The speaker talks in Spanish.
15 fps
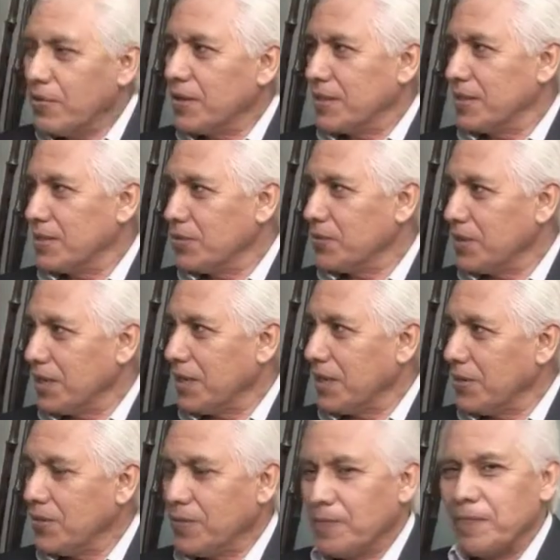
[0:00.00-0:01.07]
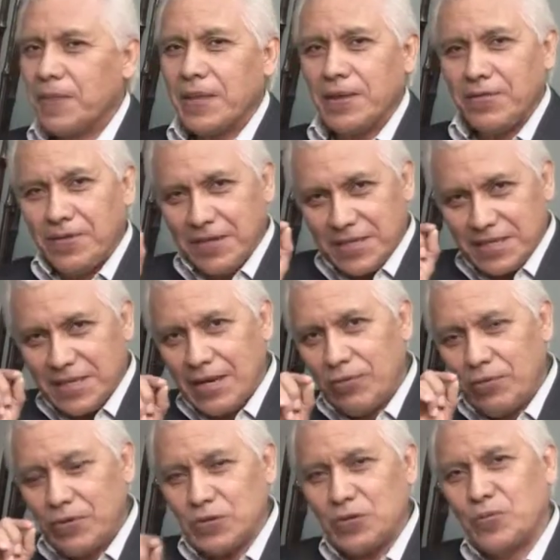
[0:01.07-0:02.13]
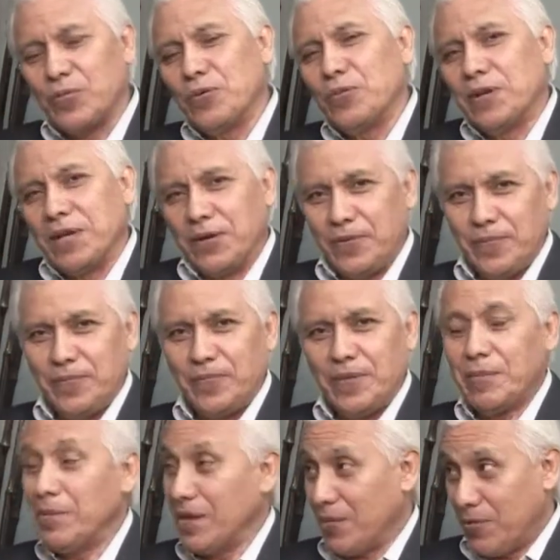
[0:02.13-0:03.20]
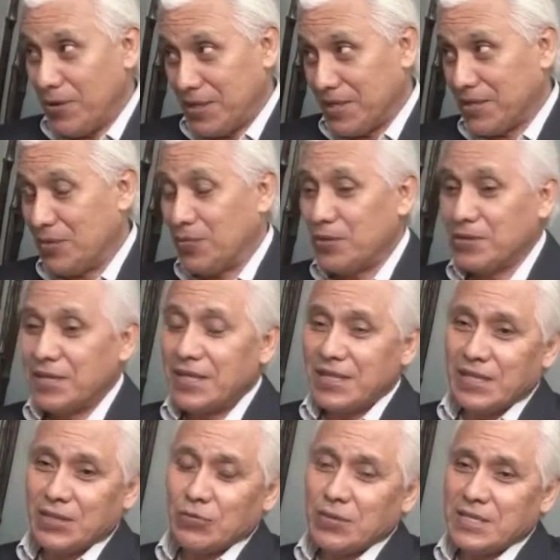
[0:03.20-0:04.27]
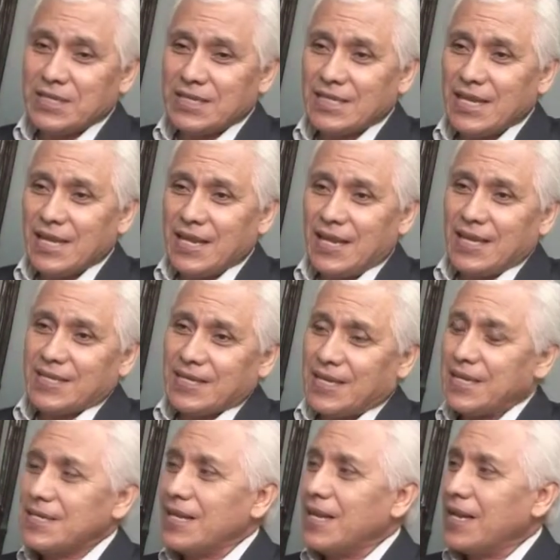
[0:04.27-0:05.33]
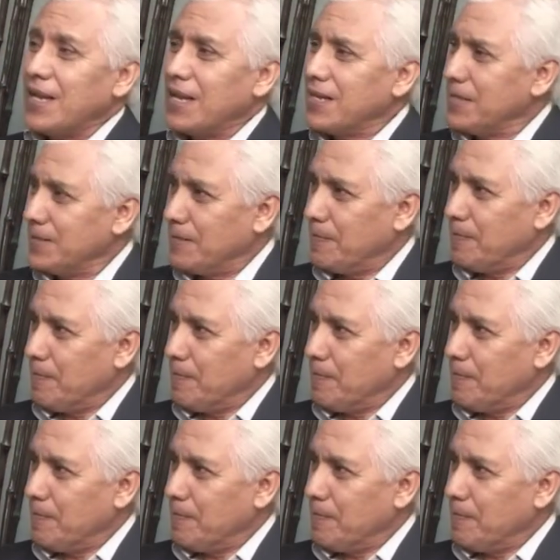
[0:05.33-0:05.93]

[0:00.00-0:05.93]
la atención, que quiero enfatizarlo a nuestro público, y me llamó la atención por lo siguiente, tú dices, les crece la nariz,